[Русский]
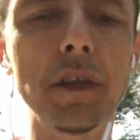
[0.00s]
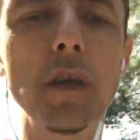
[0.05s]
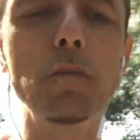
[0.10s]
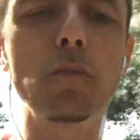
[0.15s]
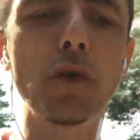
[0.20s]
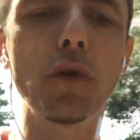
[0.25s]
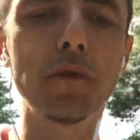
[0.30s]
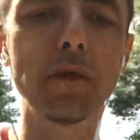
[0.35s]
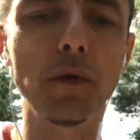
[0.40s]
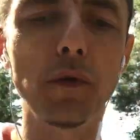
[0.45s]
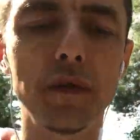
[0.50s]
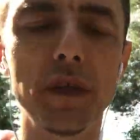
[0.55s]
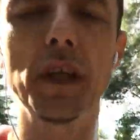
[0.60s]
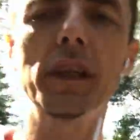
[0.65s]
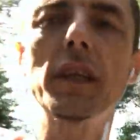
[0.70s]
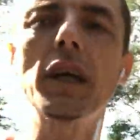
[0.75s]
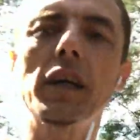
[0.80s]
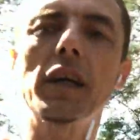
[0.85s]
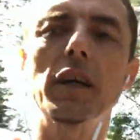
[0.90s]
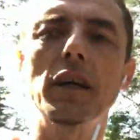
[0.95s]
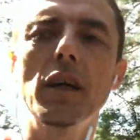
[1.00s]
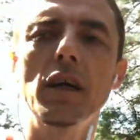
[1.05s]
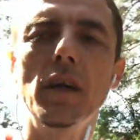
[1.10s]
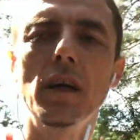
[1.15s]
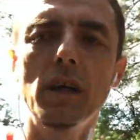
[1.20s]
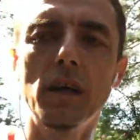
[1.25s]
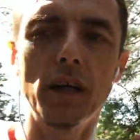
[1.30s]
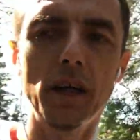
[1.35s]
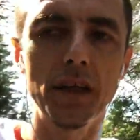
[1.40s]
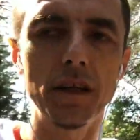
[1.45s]
гемофилюс. Итак,
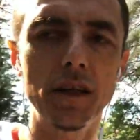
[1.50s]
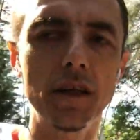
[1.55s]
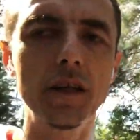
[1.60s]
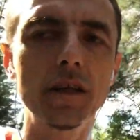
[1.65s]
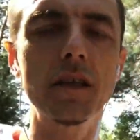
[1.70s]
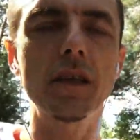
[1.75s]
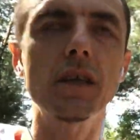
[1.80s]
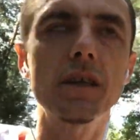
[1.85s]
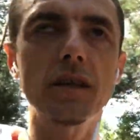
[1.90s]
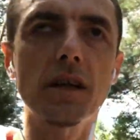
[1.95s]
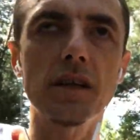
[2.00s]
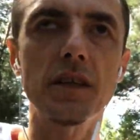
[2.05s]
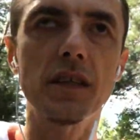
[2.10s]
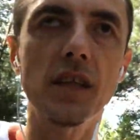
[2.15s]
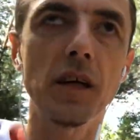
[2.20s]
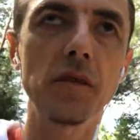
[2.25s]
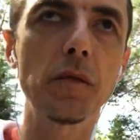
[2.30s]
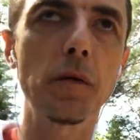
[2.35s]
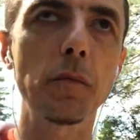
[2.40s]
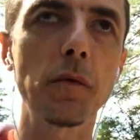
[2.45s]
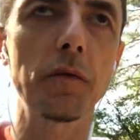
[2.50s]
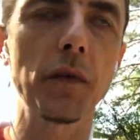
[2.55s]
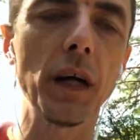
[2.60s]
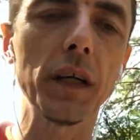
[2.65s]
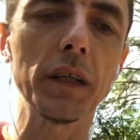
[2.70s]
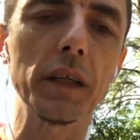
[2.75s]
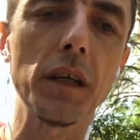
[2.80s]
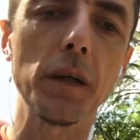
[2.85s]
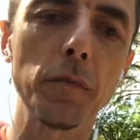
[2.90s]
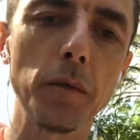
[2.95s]
э, диски с ростовыми
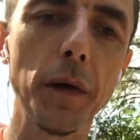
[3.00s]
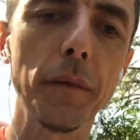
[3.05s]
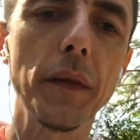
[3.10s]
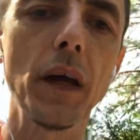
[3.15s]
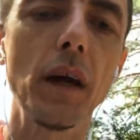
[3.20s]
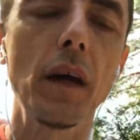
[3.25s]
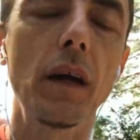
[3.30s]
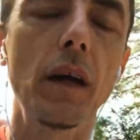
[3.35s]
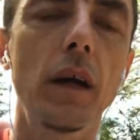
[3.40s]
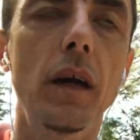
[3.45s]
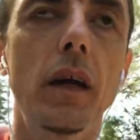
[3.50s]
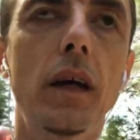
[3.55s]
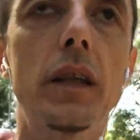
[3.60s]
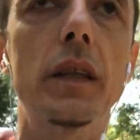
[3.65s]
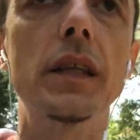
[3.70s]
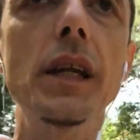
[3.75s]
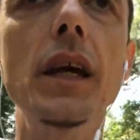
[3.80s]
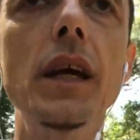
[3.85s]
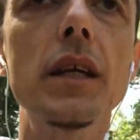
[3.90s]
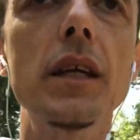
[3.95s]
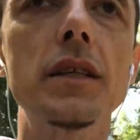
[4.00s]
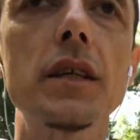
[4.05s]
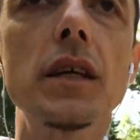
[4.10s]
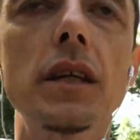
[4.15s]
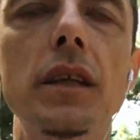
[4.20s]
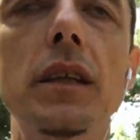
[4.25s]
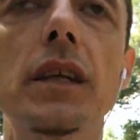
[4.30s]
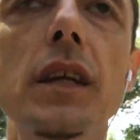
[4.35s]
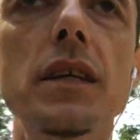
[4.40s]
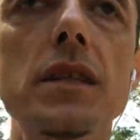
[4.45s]
факторами. Третий
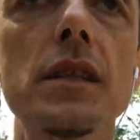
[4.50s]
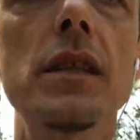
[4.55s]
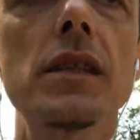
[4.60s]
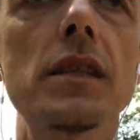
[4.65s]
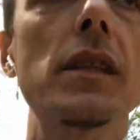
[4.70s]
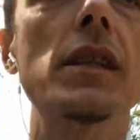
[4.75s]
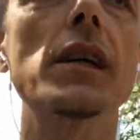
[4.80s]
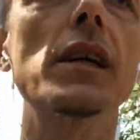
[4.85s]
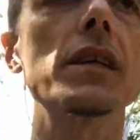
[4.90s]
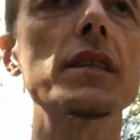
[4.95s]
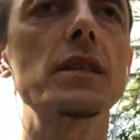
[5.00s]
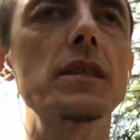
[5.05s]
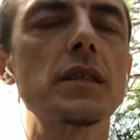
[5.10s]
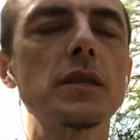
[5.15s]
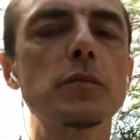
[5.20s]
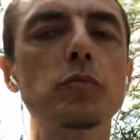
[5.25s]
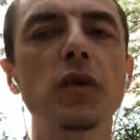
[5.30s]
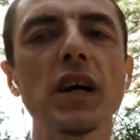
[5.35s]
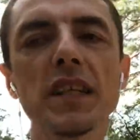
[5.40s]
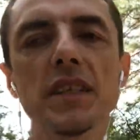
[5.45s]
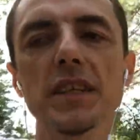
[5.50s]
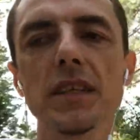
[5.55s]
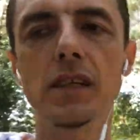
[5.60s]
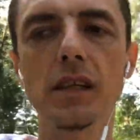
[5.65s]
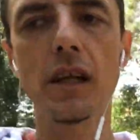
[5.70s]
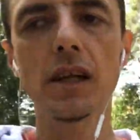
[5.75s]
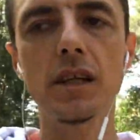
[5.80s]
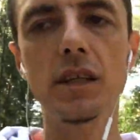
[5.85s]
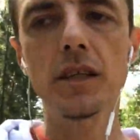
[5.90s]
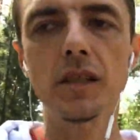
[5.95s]
тест тест с
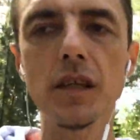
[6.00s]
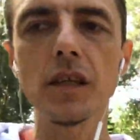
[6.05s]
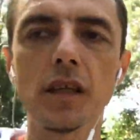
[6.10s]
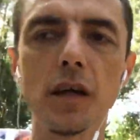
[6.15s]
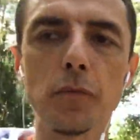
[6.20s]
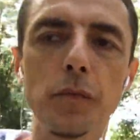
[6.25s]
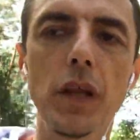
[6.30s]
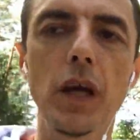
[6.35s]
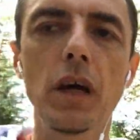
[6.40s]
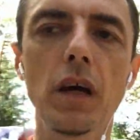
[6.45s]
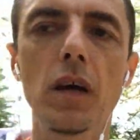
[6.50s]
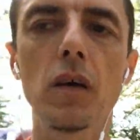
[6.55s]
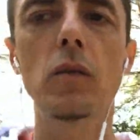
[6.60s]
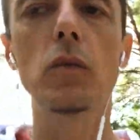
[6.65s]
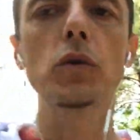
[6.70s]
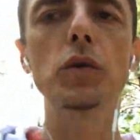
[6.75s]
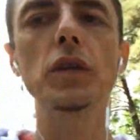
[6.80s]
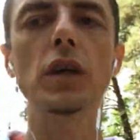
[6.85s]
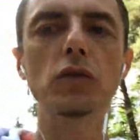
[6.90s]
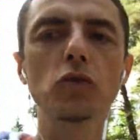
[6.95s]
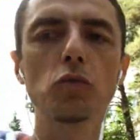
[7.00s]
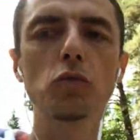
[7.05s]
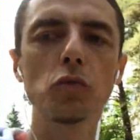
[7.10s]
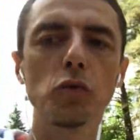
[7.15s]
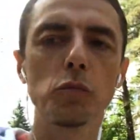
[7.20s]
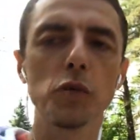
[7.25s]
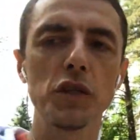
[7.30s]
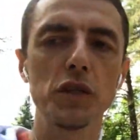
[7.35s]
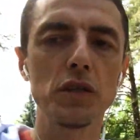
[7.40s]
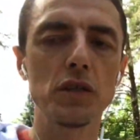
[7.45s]
бацитроцином. Вот, я
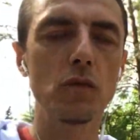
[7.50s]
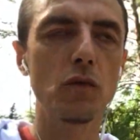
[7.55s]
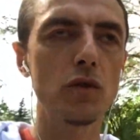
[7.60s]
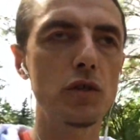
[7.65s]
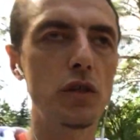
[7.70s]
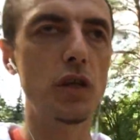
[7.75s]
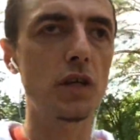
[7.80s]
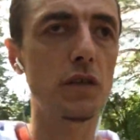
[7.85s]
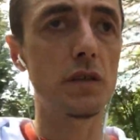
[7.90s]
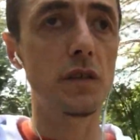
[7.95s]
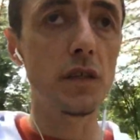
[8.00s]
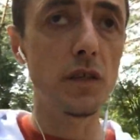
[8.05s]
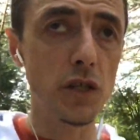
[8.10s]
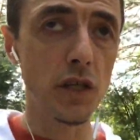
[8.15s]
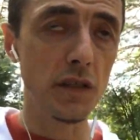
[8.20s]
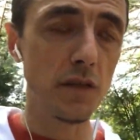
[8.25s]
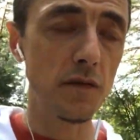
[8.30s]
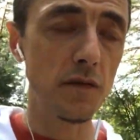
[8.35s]
думаю, большинство сейчас, сейчас